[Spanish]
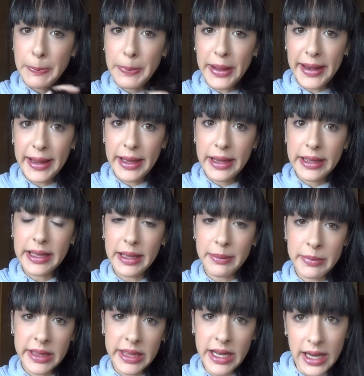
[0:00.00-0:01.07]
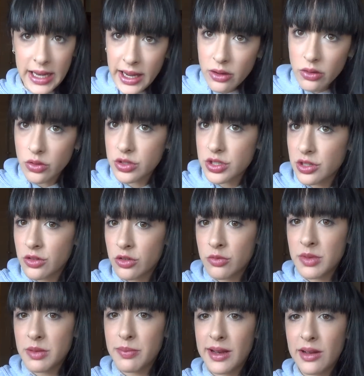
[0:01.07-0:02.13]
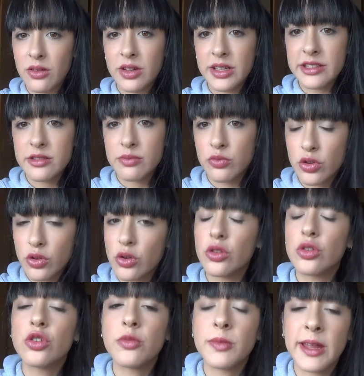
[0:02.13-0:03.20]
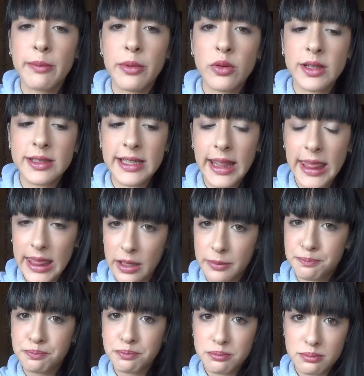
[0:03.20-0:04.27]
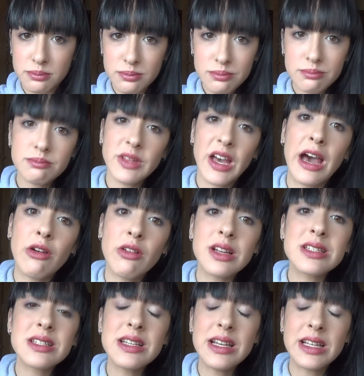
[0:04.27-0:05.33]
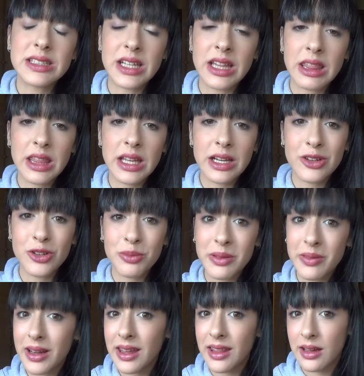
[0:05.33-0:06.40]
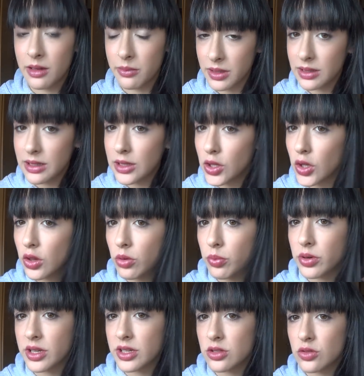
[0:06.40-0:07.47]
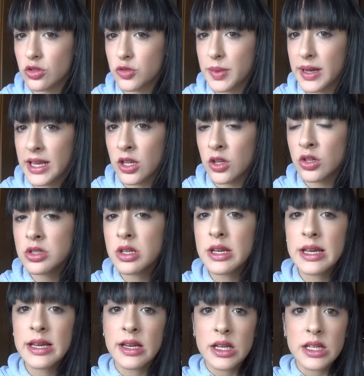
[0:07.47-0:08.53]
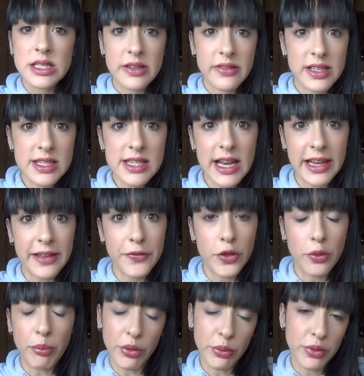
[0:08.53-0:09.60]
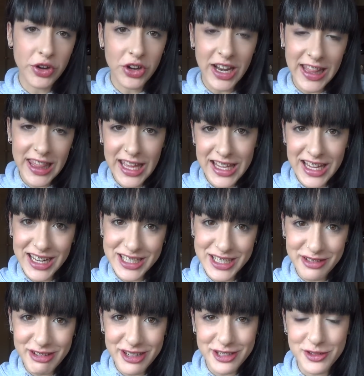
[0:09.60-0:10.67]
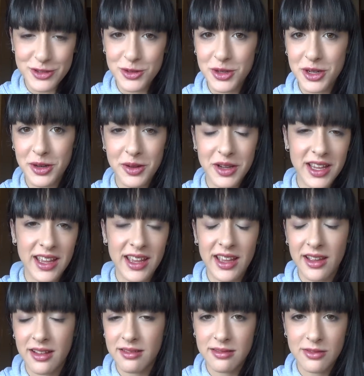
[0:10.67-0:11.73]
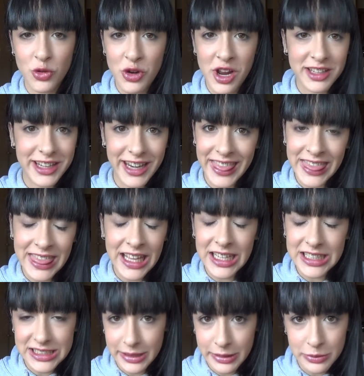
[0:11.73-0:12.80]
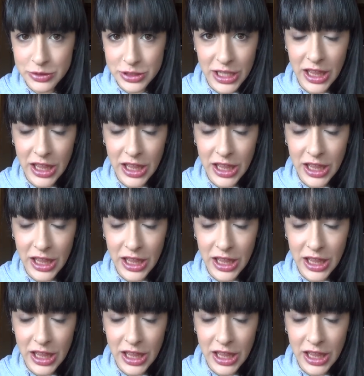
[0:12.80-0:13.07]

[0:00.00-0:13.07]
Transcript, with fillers: para que me diera largo, si no mi pelo es muy corto, no me da para una trenza. Aún así la trenza no me va a quedar bien del todo porque estos pelillos se van saliendo, pero bueno, la idea ya la sabéis, yo creo que una trenza la sabemos